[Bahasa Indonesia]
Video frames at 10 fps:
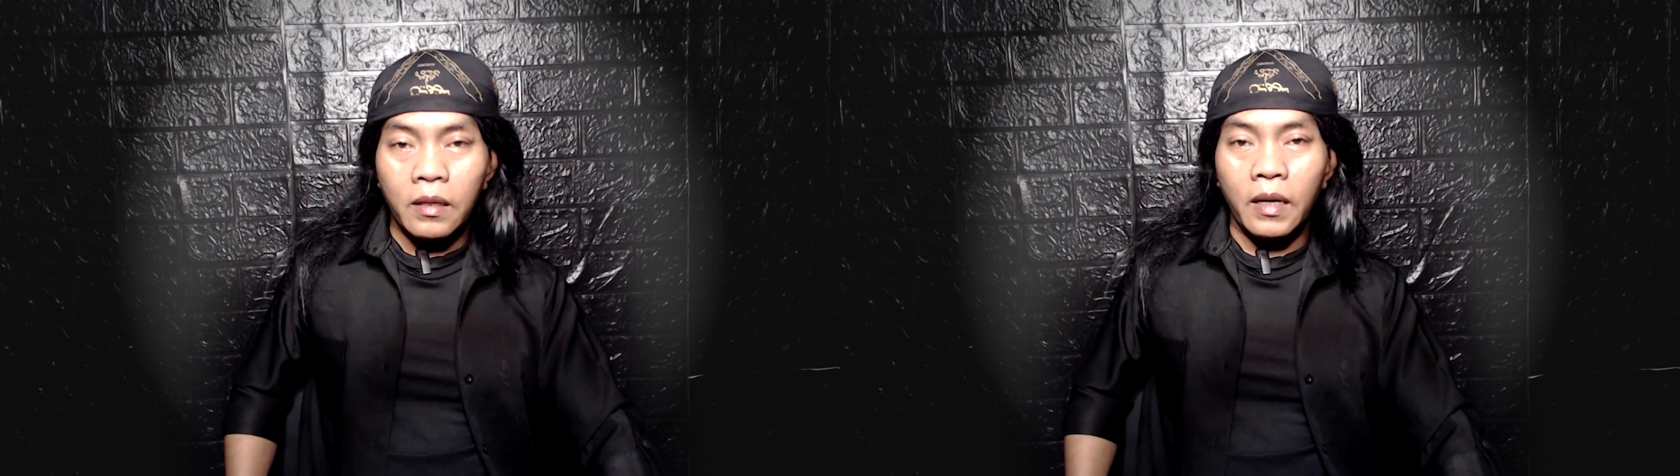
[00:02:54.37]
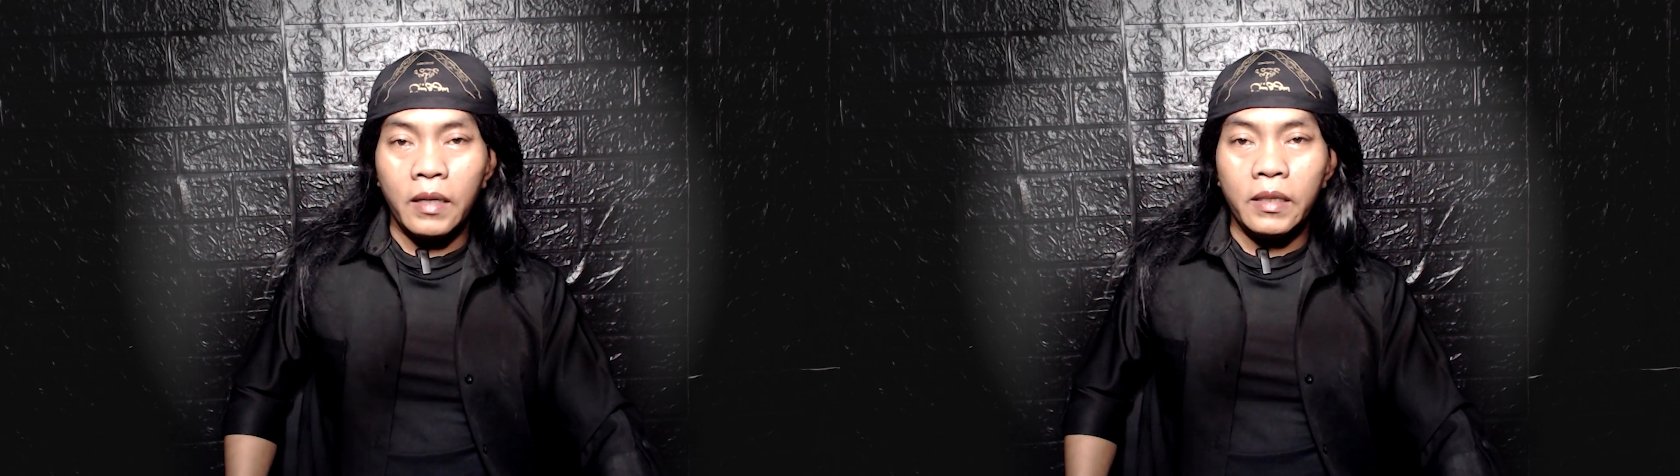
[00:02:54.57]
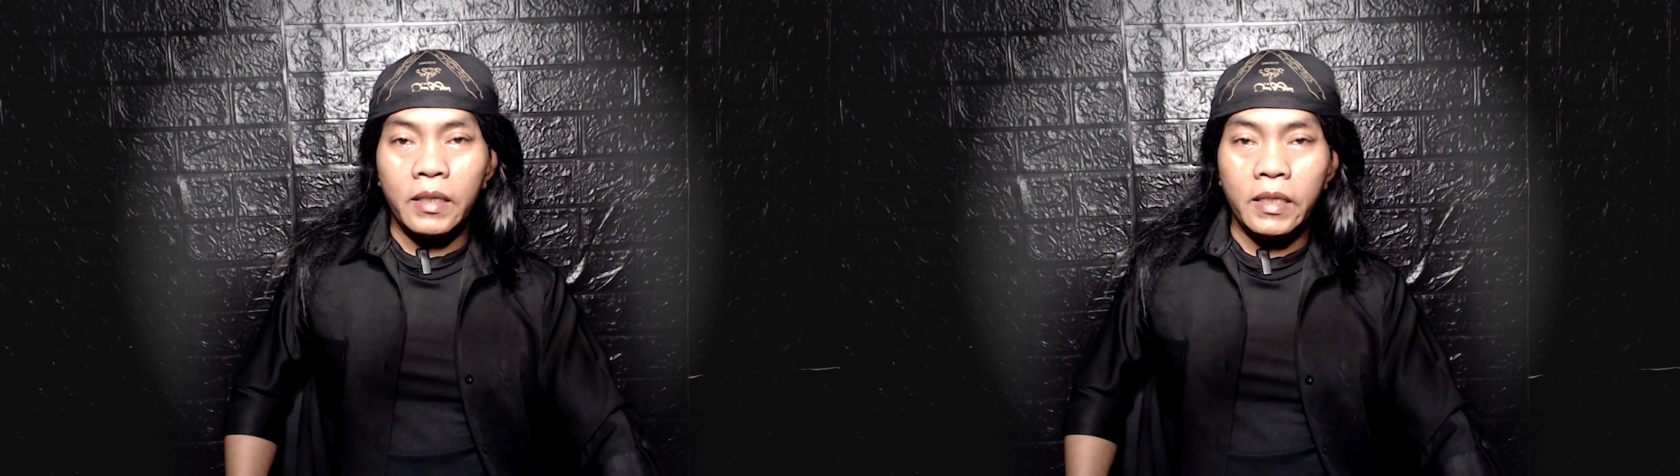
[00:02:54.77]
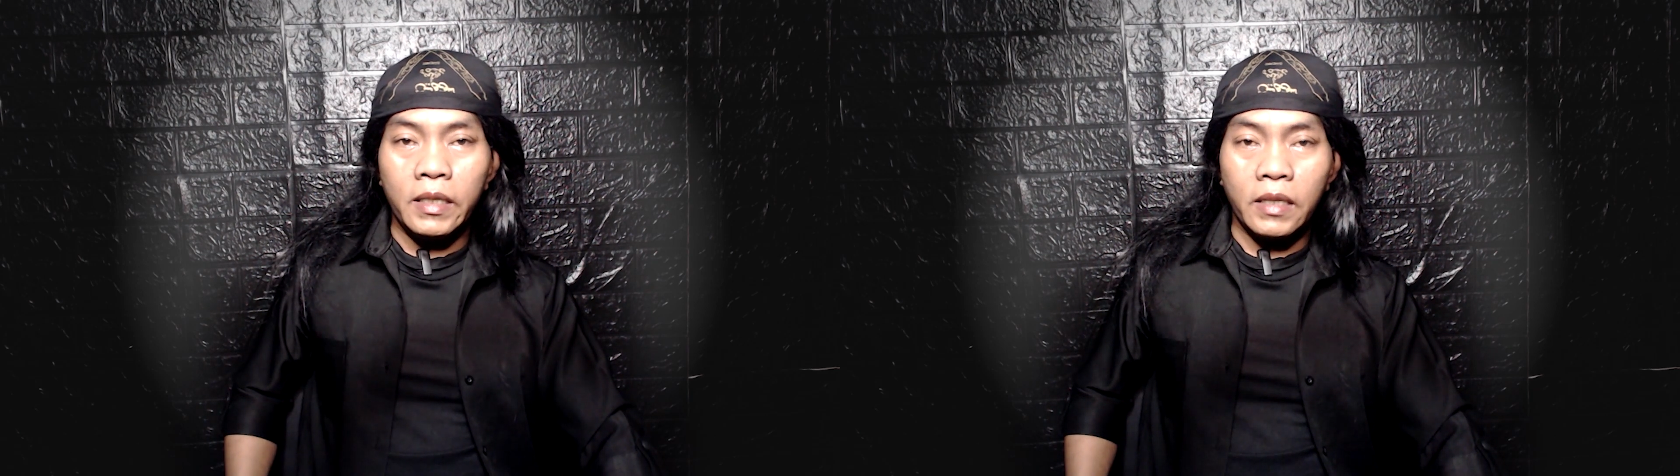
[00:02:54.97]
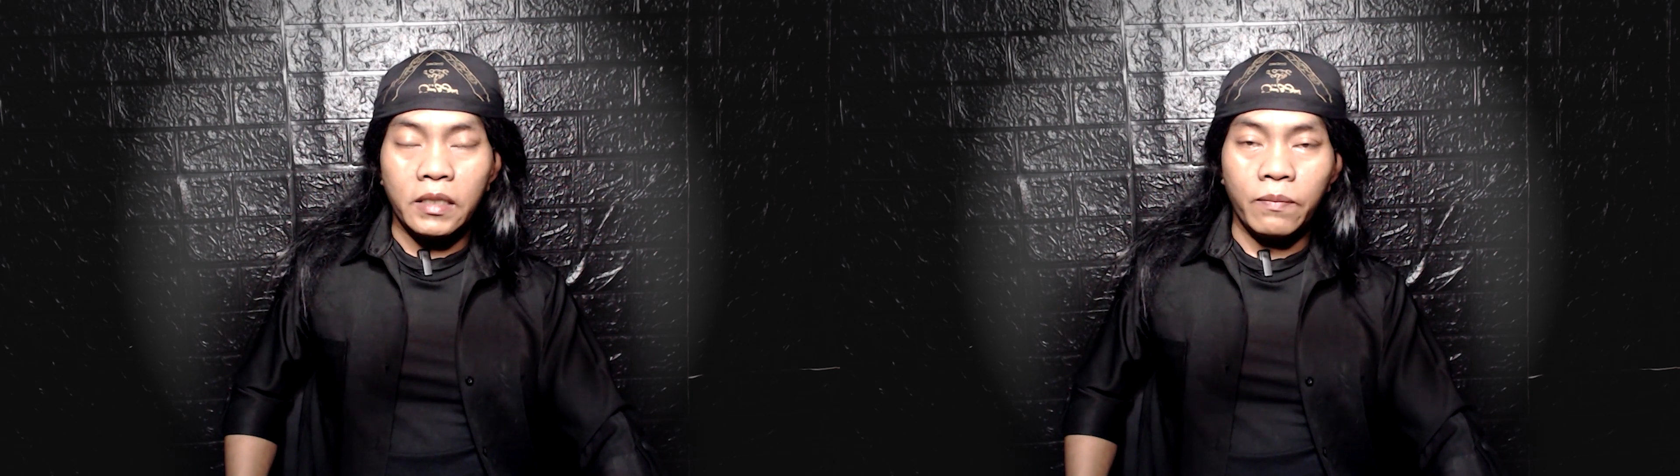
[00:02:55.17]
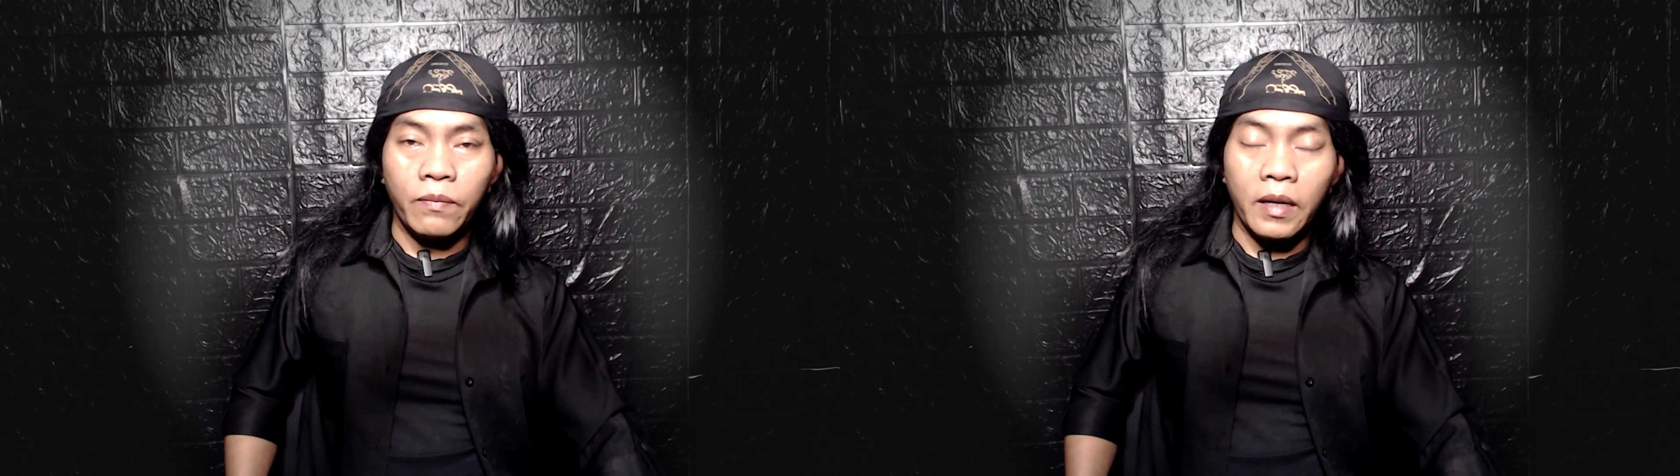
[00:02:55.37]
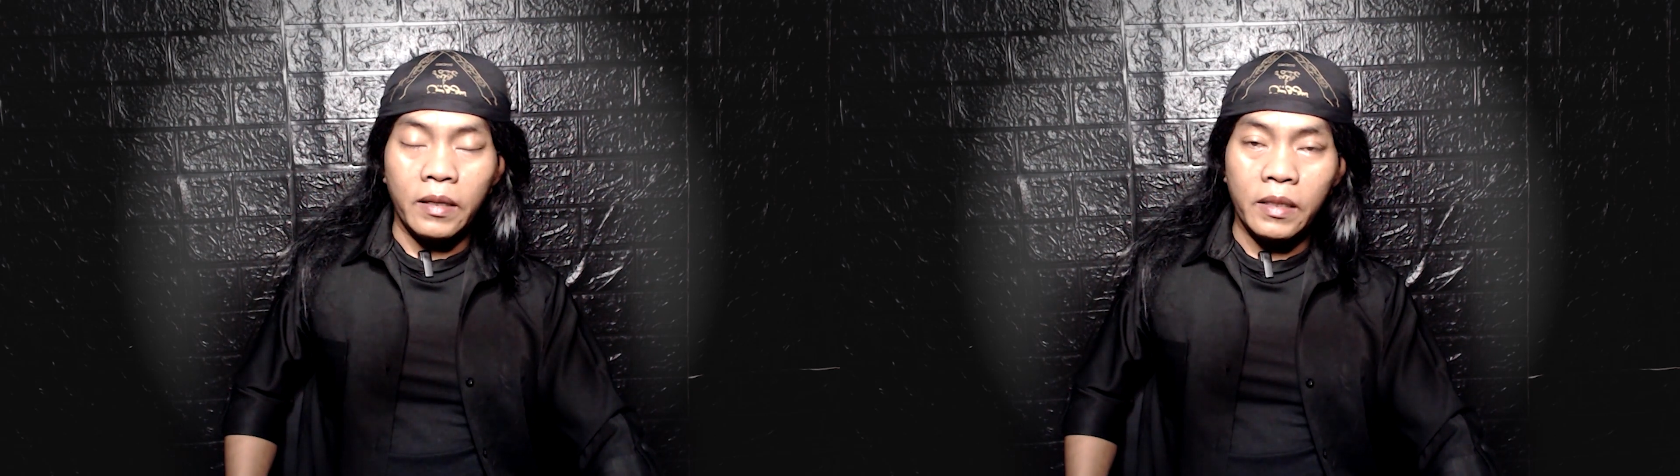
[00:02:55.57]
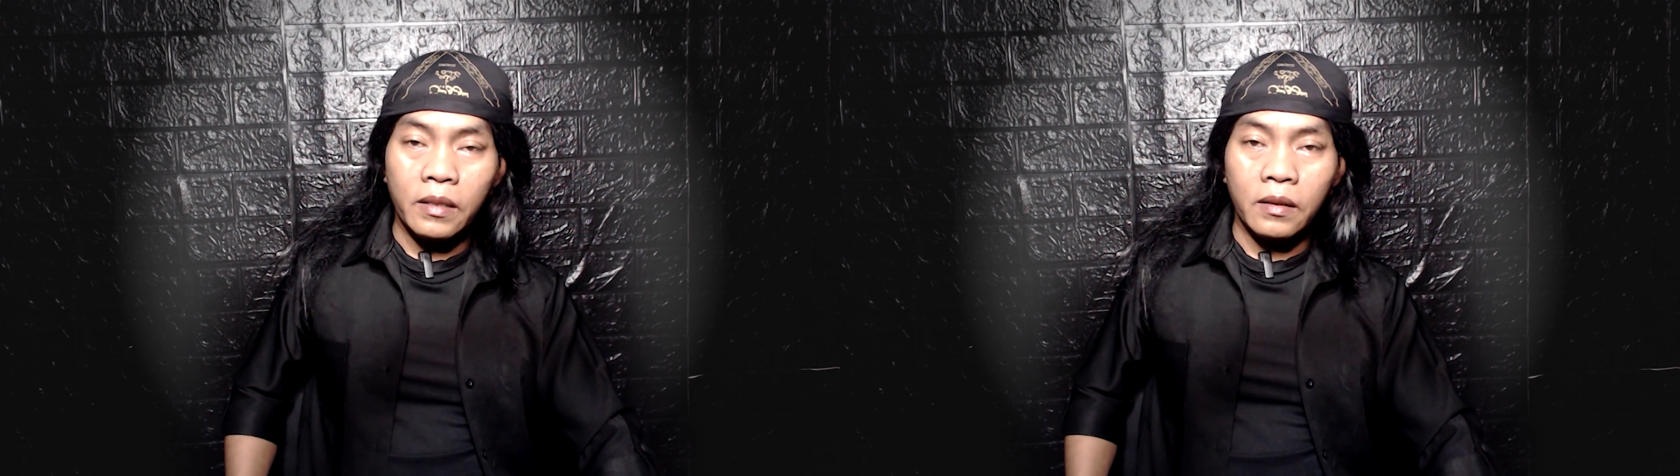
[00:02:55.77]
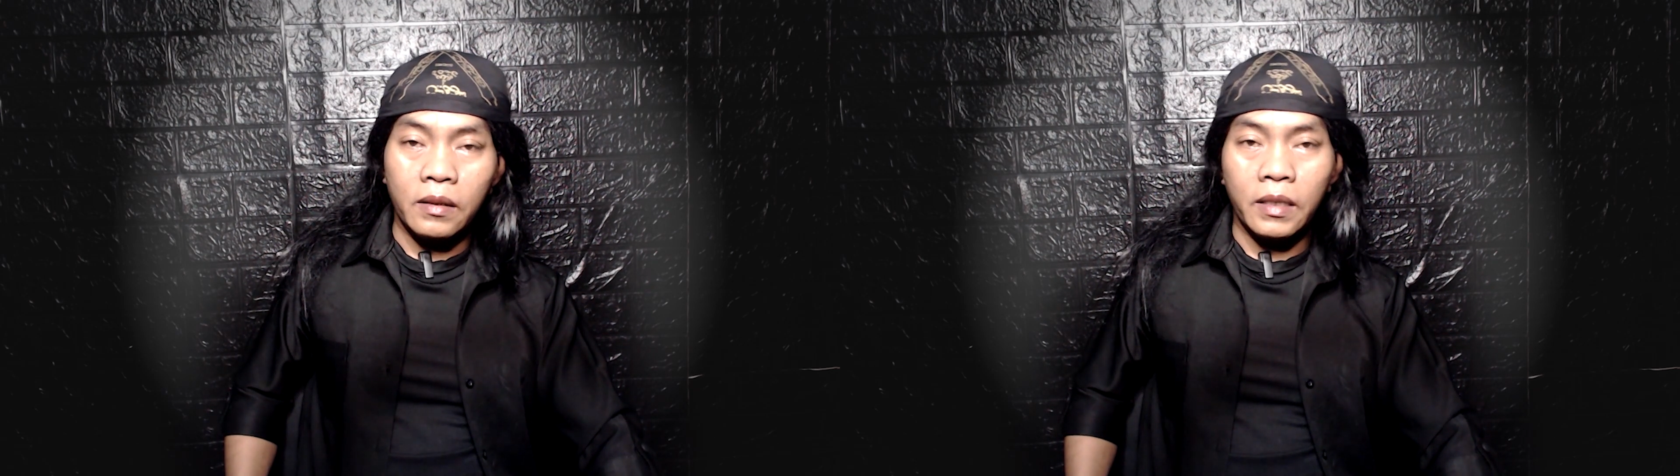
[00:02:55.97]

hal ini tidak sebanding